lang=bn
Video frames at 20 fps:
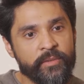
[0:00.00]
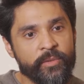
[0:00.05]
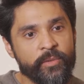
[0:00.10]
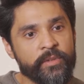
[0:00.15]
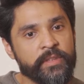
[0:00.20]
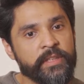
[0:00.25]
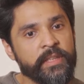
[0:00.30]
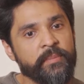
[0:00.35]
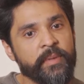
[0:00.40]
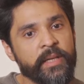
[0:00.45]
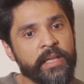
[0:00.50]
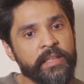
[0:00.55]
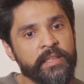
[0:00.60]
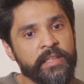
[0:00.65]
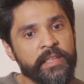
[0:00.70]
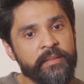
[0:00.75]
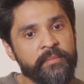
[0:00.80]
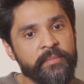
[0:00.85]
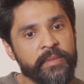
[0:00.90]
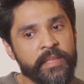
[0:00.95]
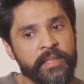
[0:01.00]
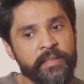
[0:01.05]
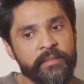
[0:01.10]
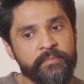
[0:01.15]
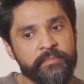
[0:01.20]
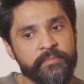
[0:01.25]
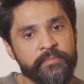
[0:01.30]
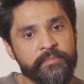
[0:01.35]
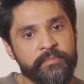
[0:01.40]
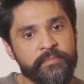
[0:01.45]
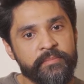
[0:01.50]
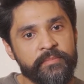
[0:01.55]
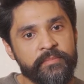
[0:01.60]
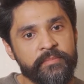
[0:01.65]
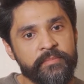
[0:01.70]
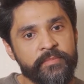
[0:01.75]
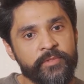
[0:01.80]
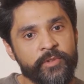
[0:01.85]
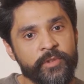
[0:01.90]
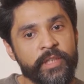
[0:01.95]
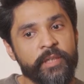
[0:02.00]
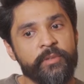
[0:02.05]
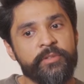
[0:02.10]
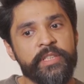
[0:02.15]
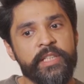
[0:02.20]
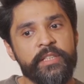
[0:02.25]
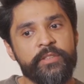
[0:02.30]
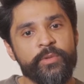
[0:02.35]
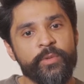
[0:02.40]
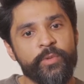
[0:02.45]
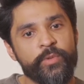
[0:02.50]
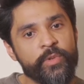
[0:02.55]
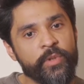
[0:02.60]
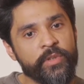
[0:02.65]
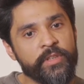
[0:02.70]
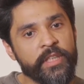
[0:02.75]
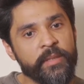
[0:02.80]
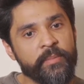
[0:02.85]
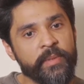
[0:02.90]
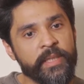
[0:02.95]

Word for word: করতে পারাটাই মানে যদি কেউ সেই সুযোগটা